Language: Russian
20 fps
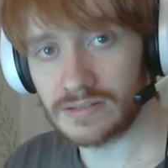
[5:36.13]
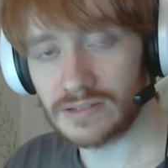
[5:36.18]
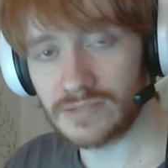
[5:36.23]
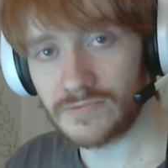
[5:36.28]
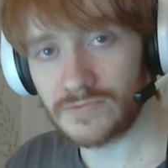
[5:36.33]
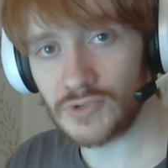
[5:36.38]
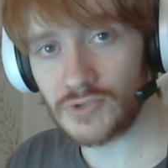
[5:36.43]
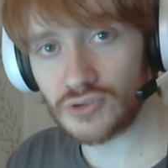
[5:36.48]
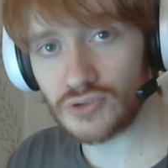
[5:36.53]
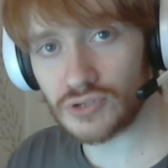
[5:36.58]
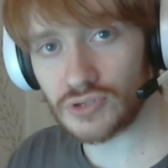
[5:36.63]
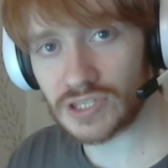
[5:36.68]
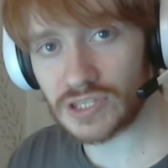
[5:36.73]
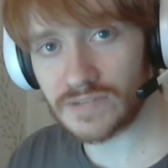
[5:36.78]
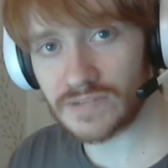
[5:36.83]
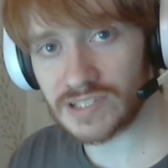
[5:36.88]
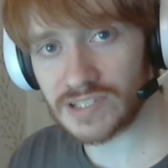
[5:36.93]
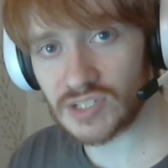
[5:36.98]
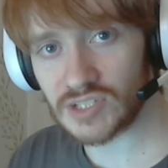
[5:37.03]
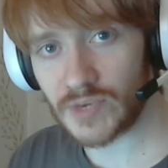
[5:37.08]

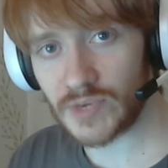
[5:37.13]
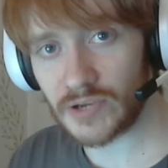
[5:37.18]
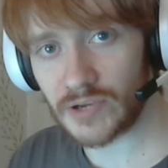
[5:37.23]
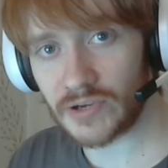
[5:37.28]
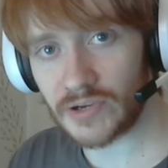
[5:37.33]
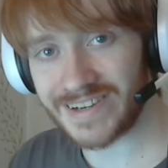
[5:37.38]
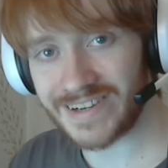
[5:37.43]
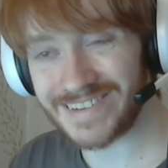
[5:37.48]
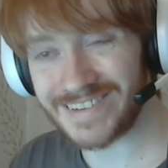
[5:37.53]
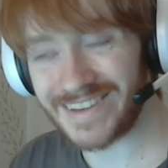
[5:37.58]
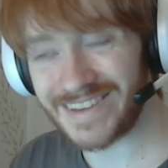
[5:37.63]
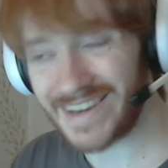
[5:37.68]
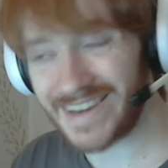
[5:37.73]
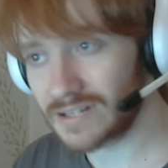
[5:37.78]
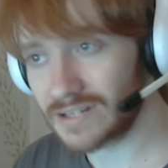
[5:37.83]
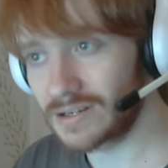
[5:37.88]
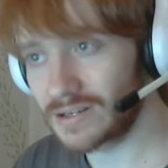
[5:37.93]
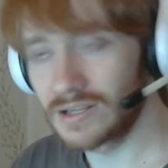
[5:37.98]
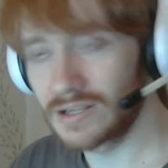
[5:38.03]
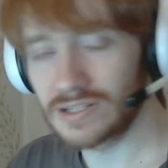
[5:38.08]
twitch.tv slash
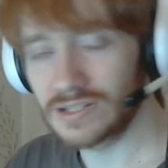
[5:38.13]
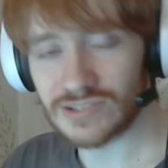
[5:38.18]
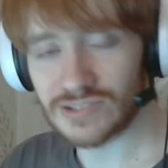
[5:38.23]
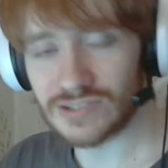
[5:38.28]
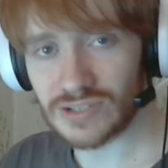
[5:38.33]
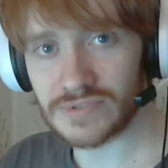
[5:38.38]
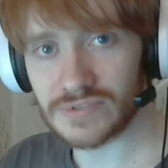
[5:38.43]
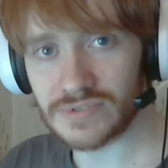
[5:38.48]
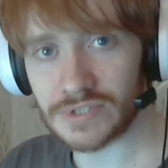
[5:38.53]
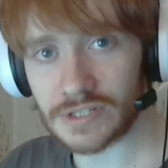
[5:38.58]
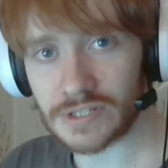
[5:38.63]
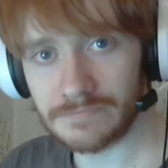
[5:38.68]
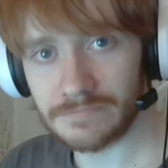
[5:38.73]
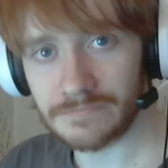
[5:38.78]
Ждем всех.